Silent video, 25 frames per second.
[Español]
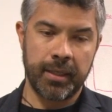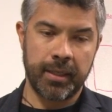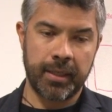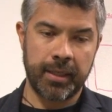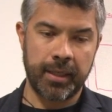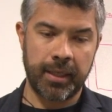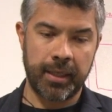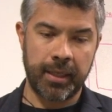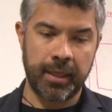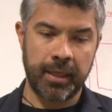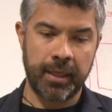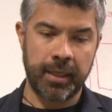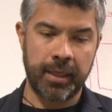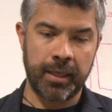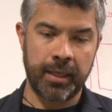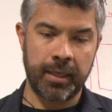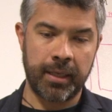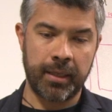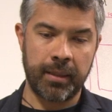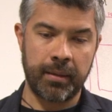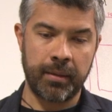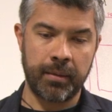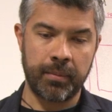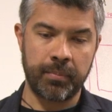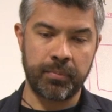
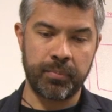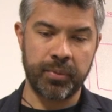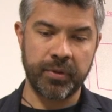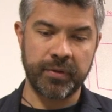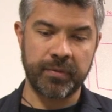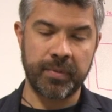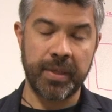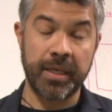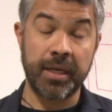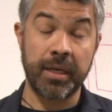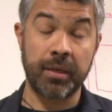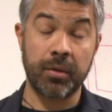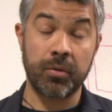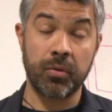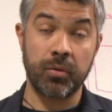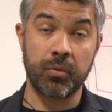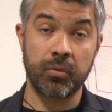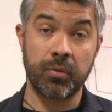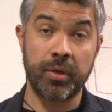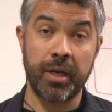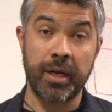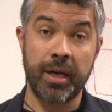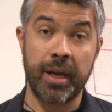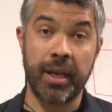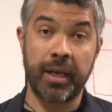que pues vienen con
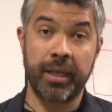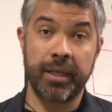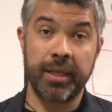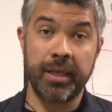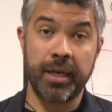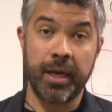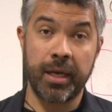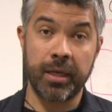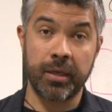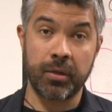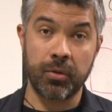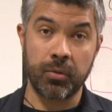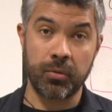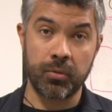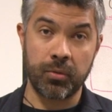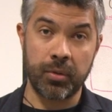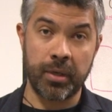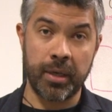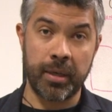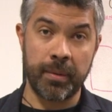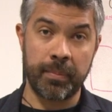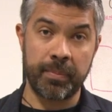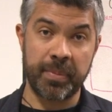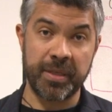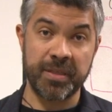una energía y con una